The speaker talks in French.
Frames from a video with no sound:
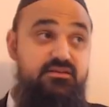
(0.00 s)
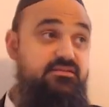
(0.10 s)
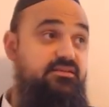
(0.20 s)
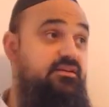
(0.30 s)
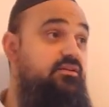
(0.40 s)

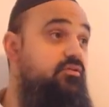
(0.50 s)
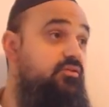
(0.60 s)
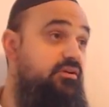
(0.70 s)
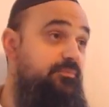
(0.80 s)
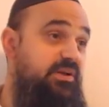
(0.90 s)
Si le
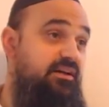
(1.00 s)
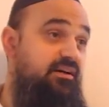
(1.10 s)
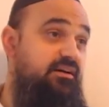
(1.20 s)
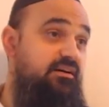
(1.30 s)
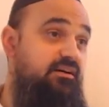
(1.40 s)

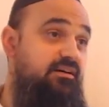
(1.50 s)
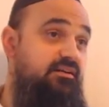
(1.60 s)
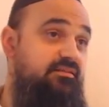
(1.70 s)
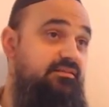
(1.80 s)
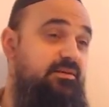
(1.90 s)

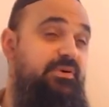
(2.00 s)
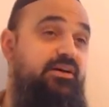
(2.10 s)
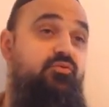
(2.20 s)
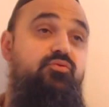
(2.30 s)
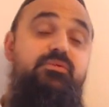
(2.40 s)
plat n'est pas cuit,